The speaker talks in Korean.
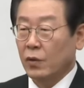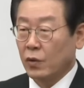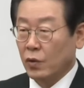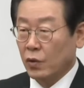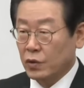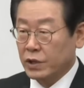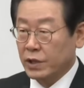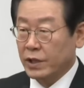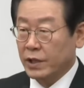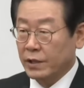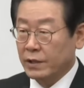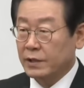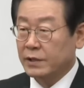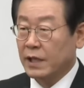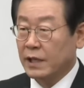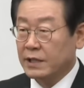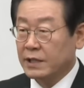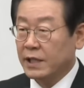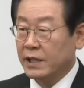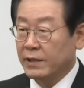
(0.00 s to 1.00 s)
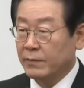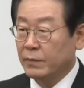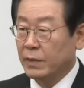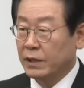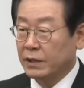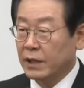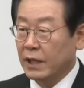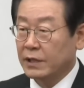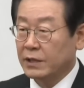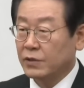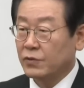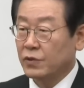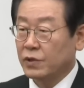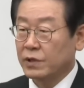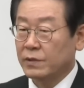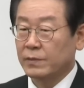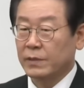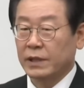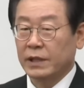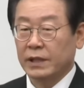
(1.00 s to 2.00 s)
오로지 형사 책임만 따지고
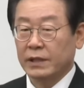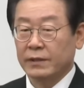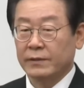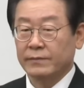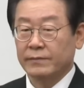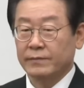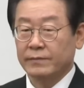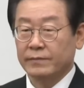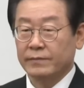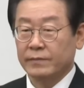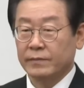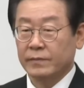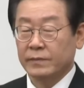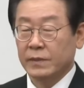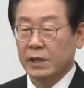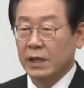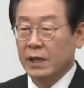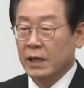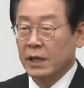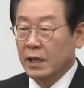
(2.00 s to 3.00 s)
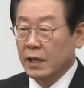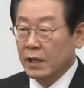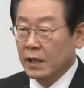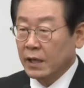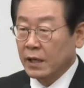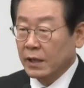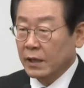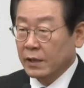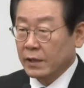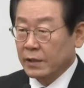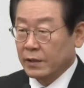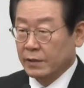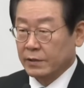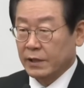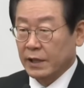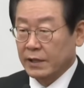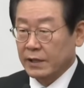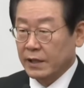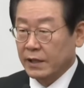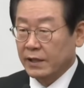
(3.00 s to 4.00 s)
있습니다.
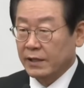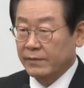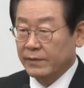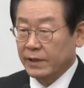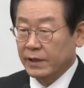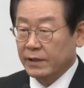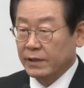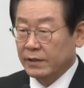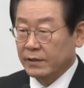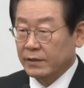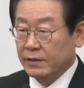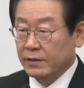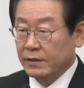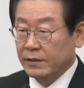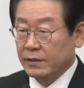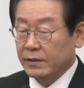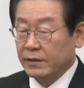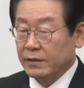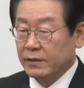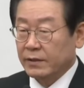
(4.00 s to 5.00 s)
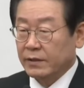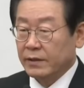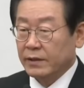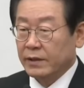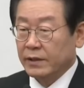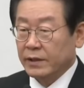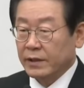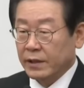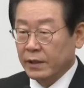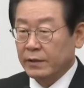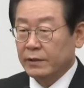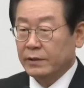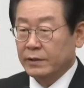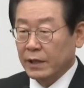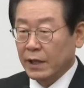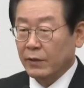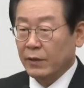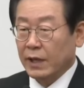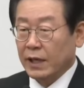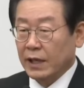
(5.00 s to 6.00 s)
형사 책임은
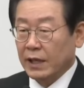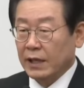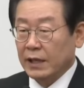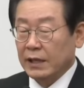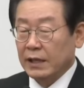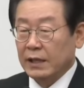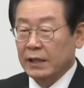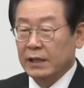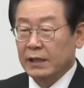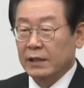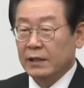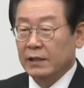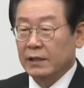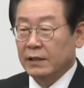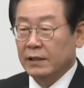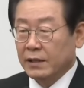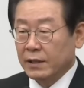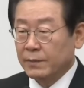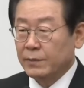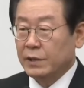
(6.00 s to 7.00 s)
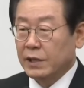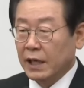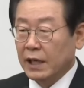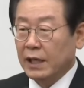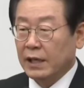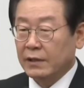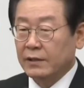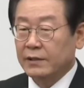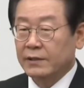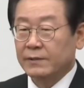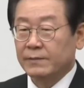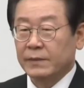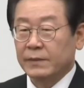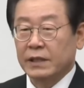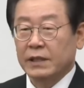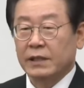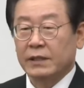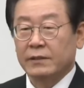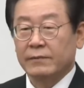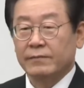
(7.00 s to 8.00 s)
형사와 검사가 하는
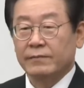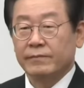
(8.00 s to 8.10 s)
것입니다.